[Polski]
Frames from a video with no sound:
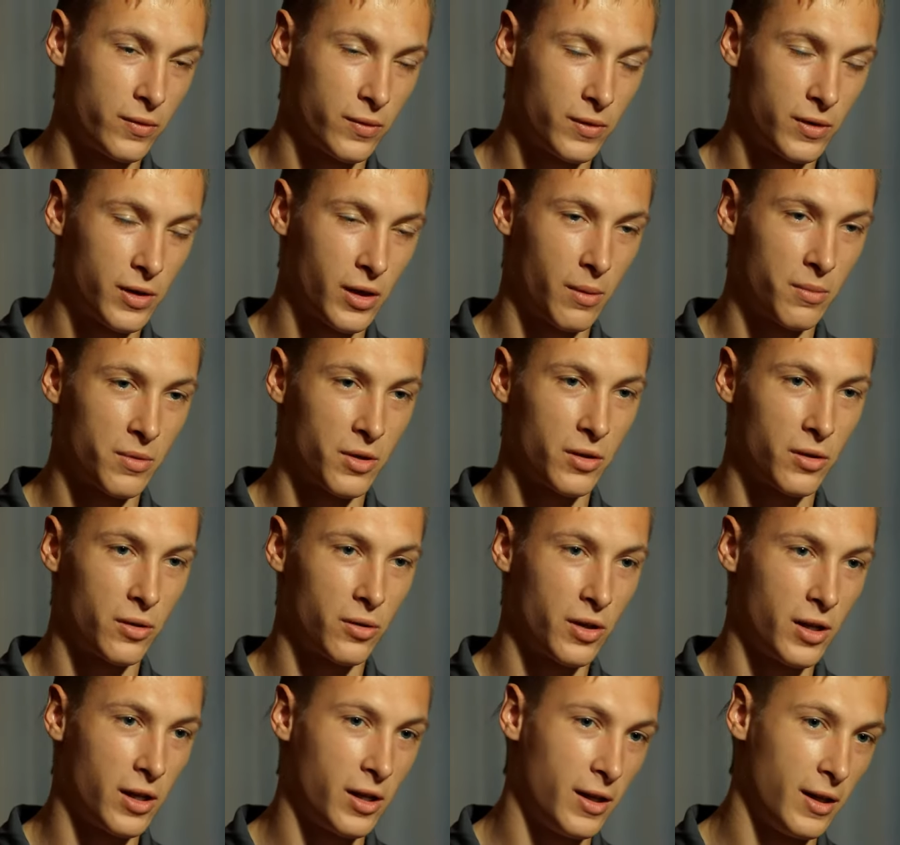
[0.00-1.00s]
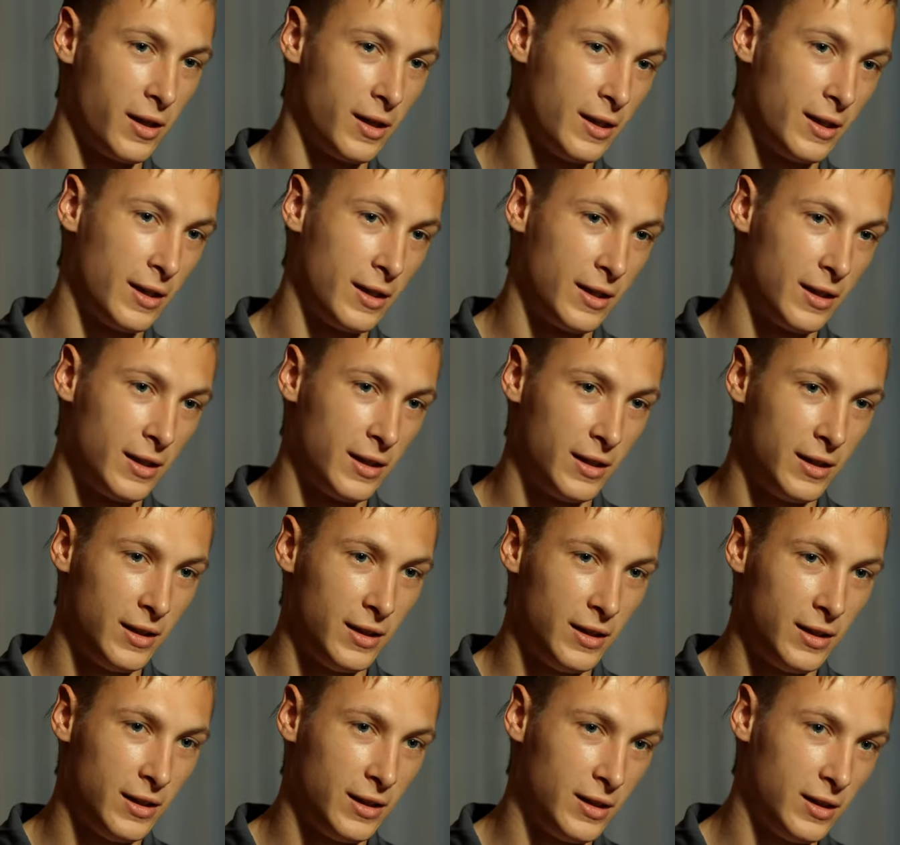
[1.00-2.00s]
w całym sezonie
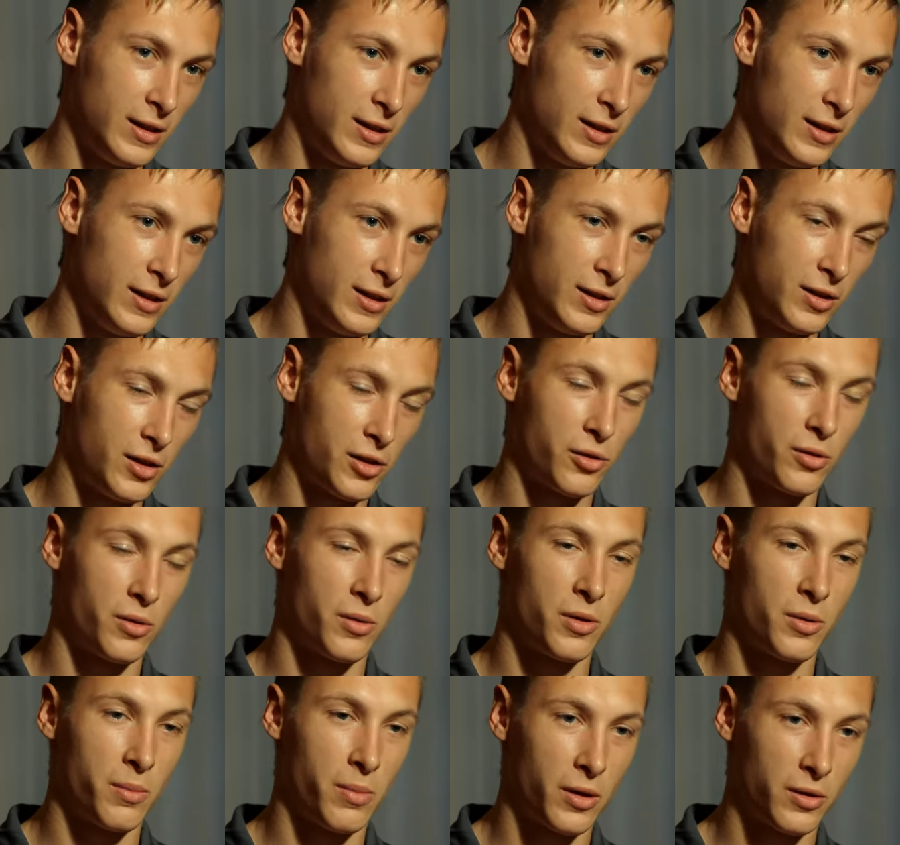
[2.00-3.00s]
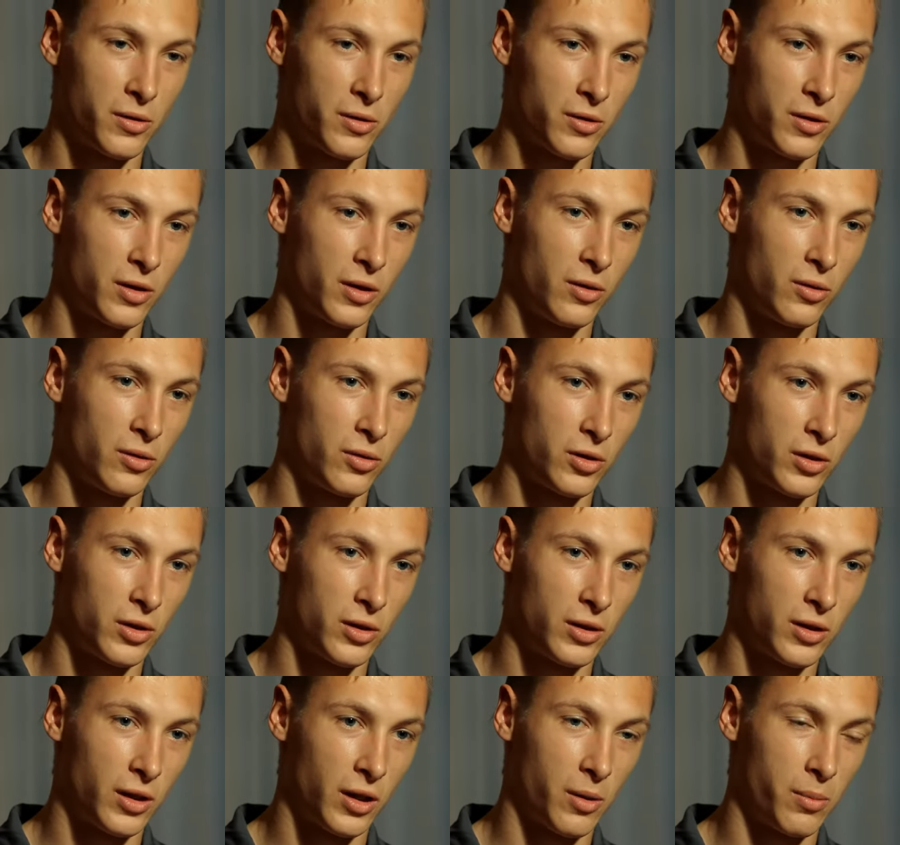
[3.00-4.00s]
i cieszyłem się bardzo z tego,
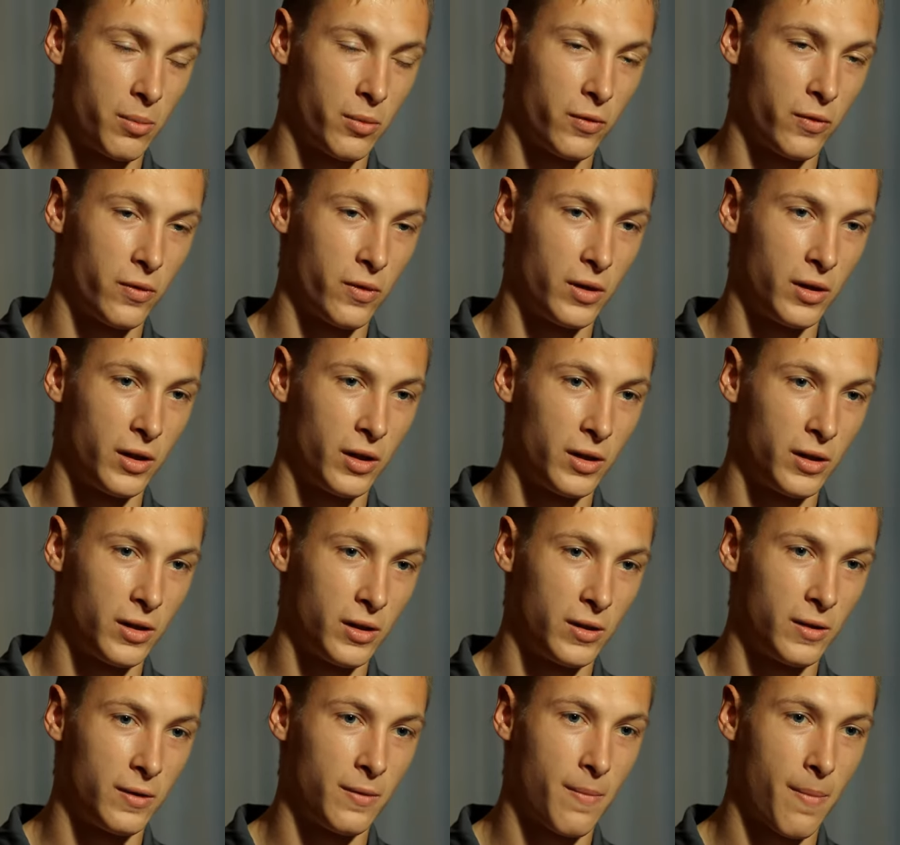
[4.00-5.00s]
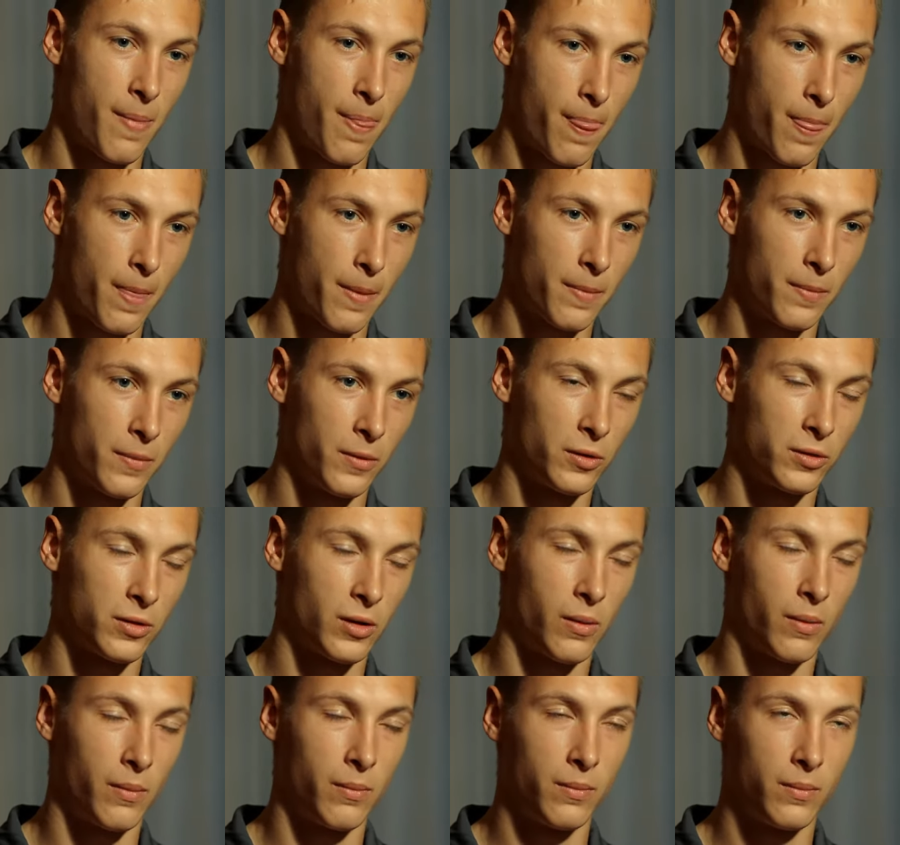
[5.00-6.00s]
że takie powołanie
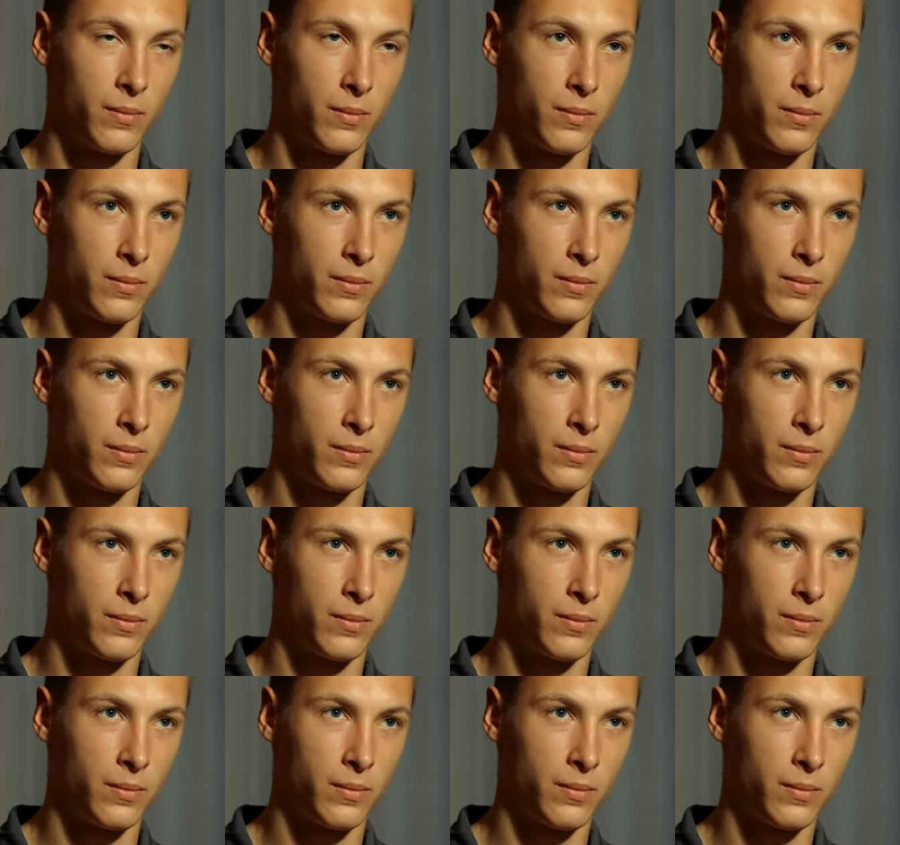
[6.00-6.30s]
dostałem.